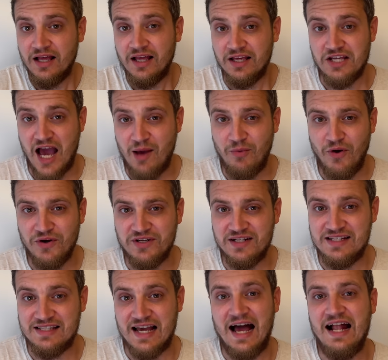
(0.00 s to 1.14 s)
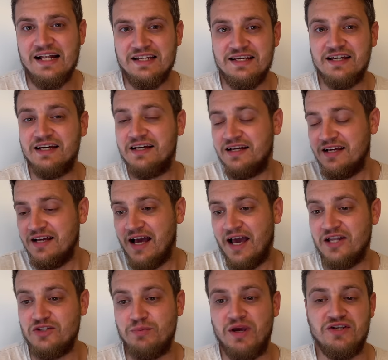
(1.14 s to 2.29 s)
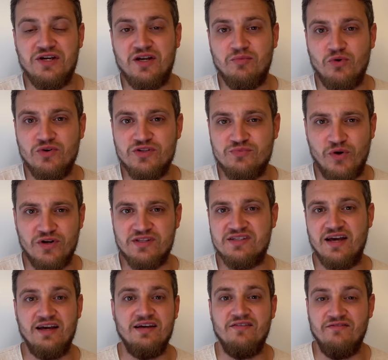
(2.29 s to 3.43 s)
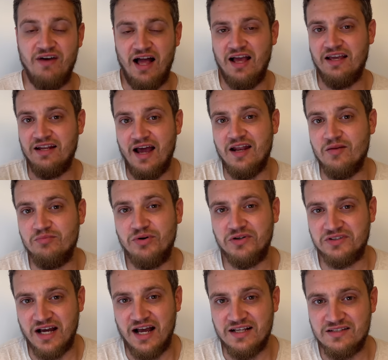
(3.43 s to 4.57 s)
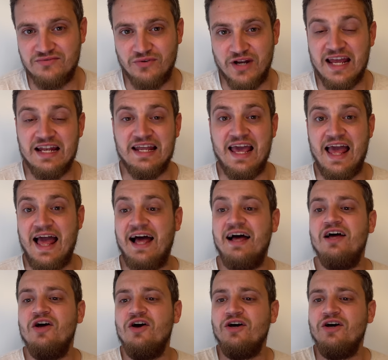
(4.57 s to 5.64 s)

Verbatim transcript: Ich habe heute die Zahlen hier. Ein Sprecher der Bundespolizei war in einem Podcast von NDR